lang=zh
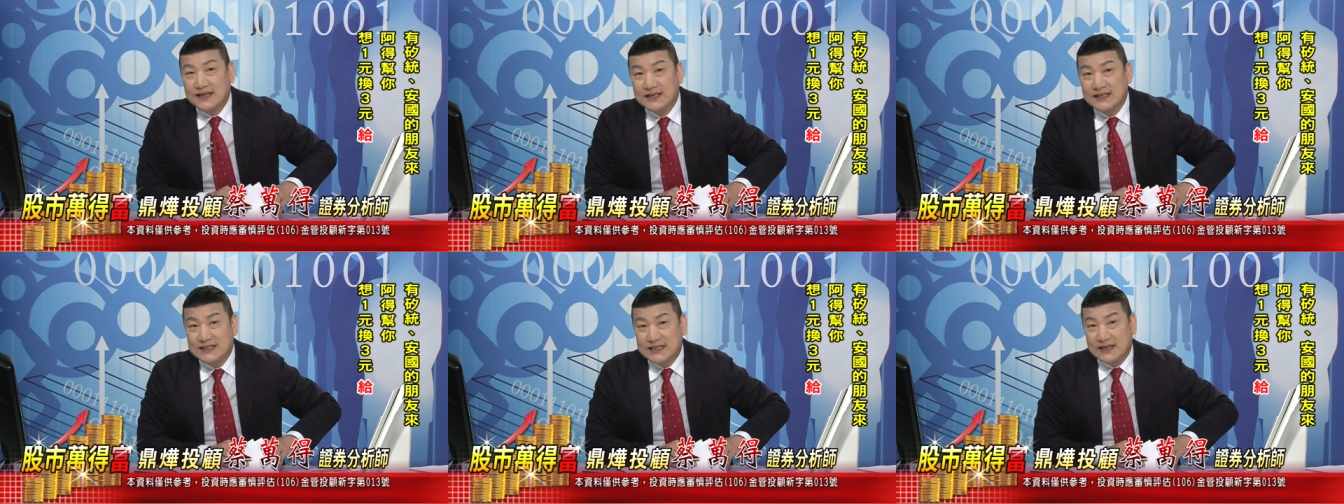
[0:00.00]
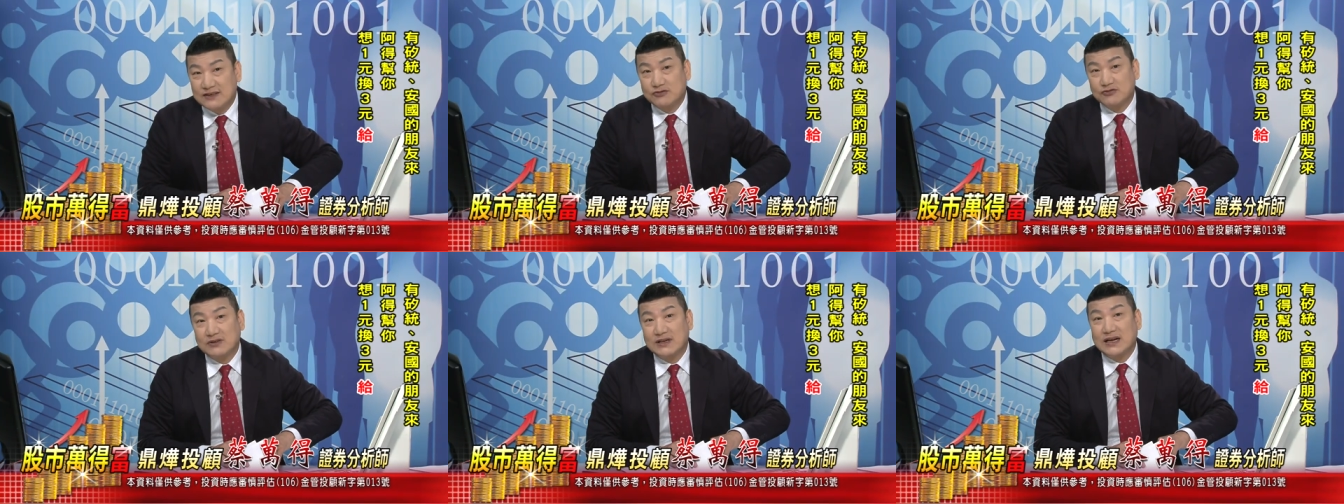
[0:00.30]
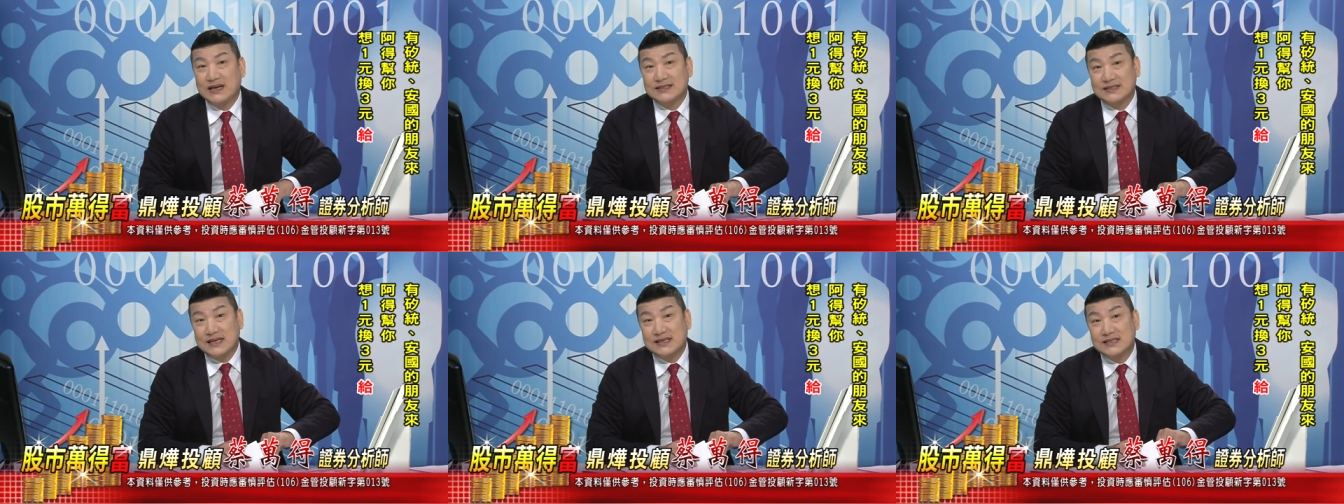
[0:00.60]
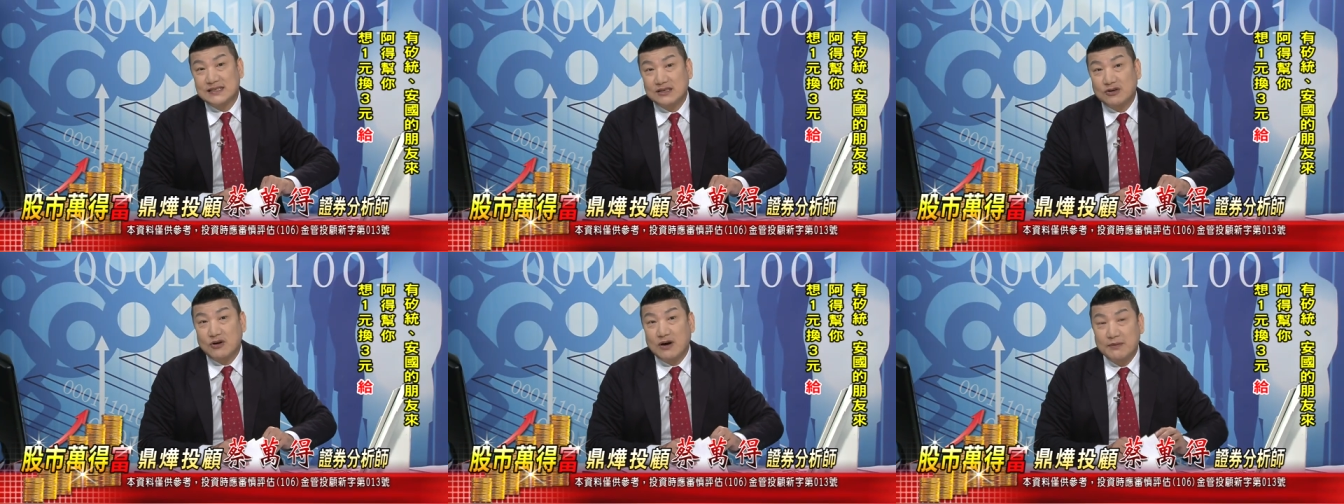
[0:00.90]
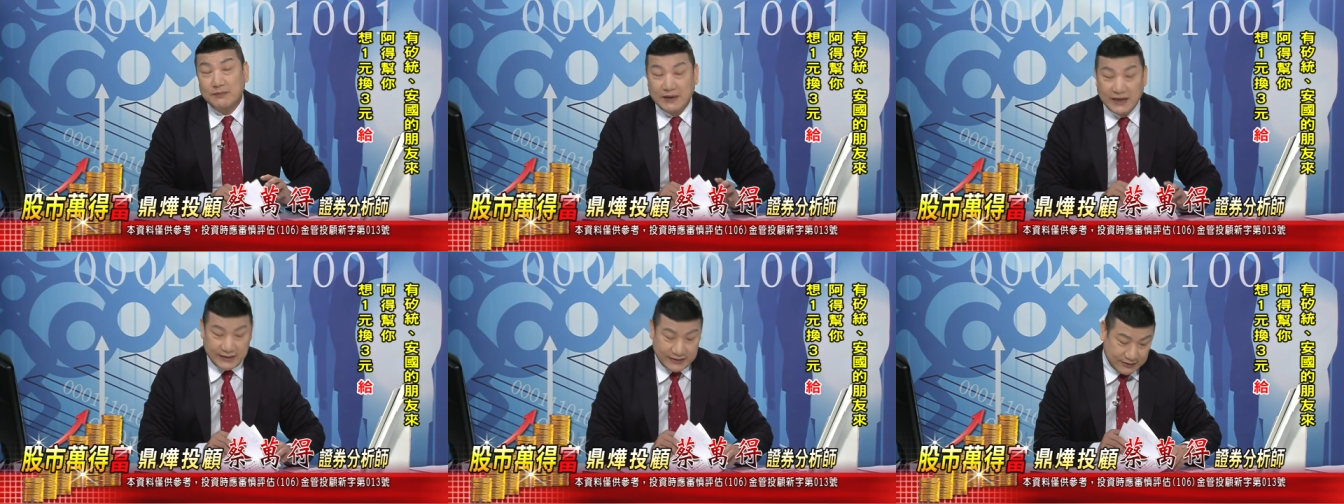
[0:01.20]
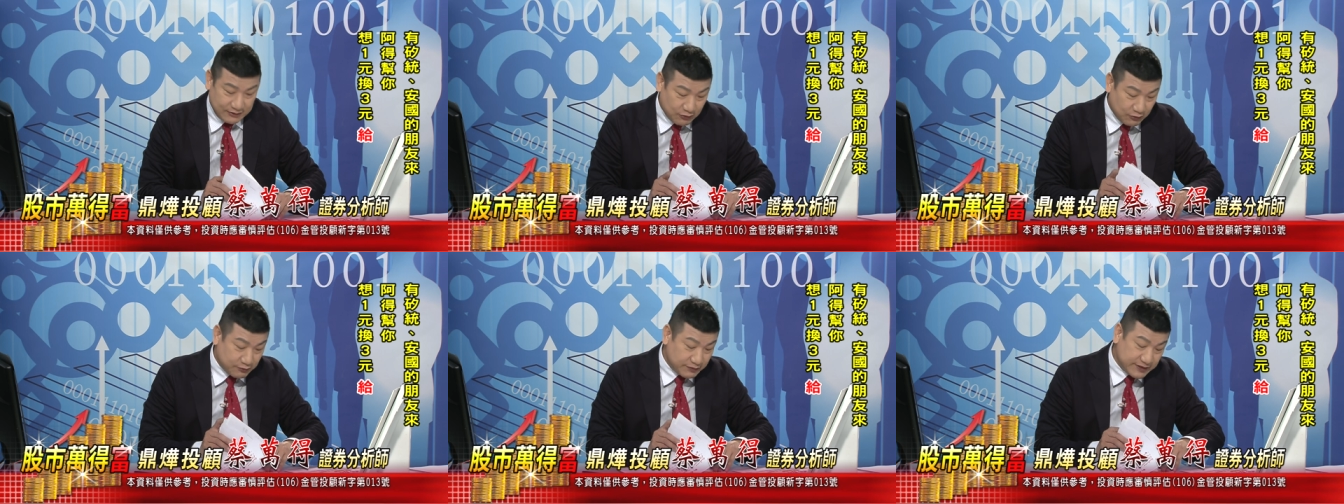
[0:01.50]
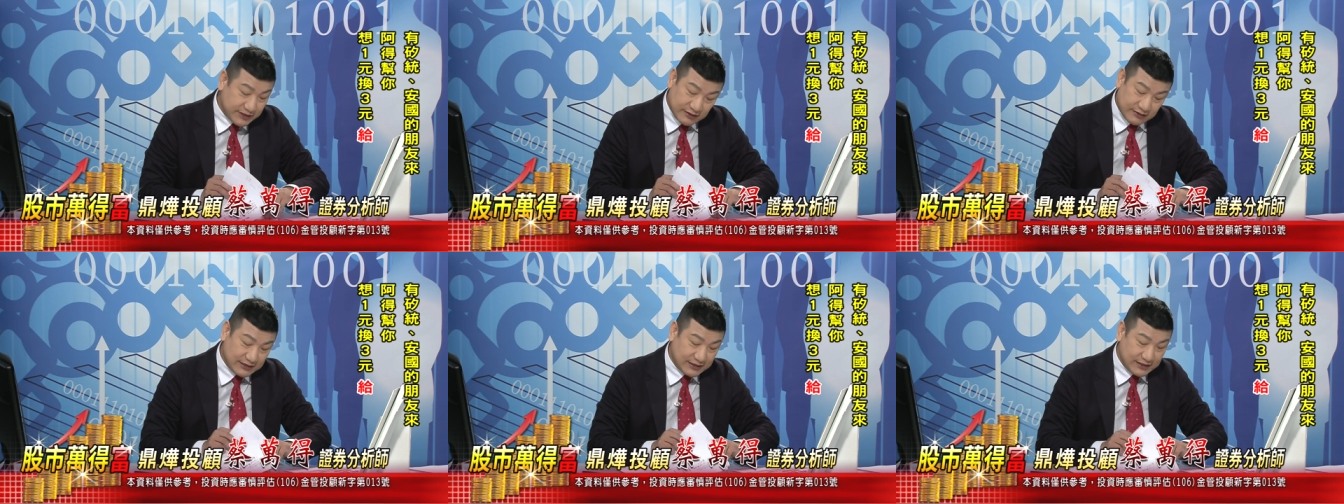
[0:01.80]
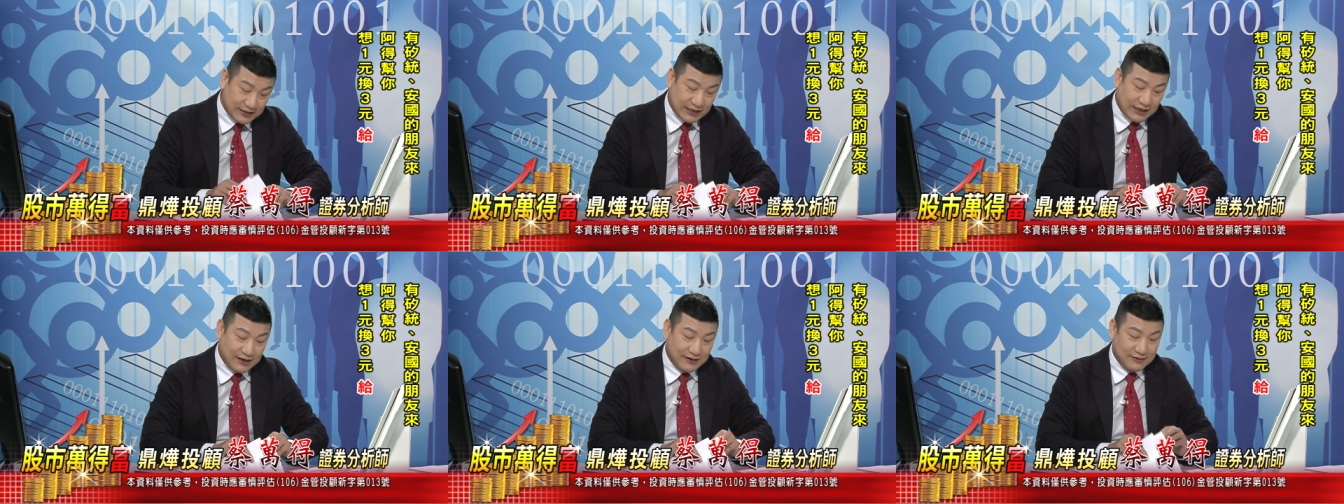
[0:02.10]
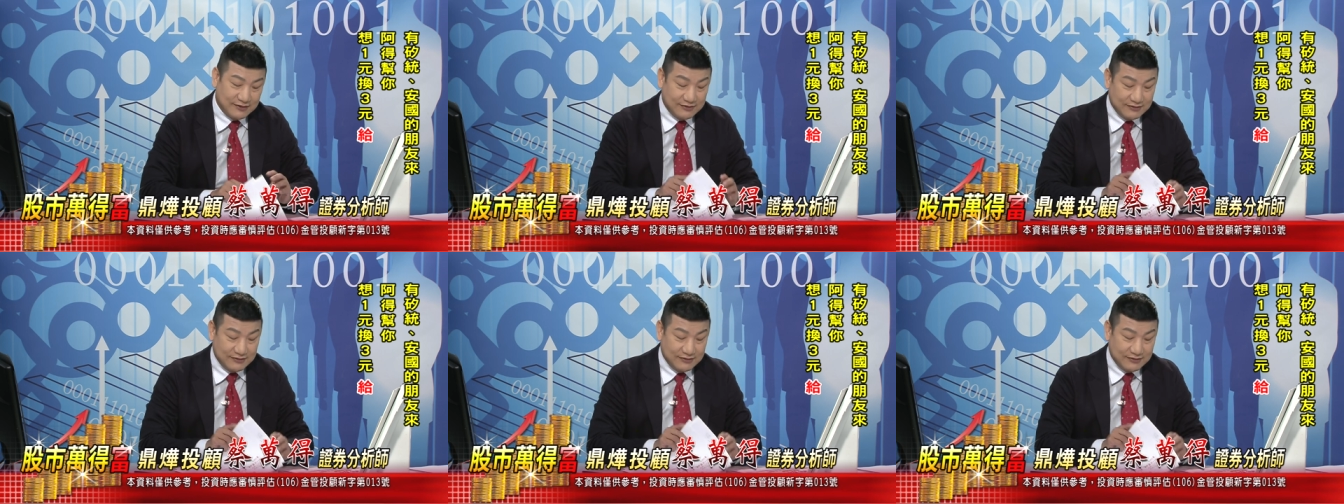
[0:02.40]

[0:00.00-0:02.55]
跟你讲说他三十块买的，我不晓得啦，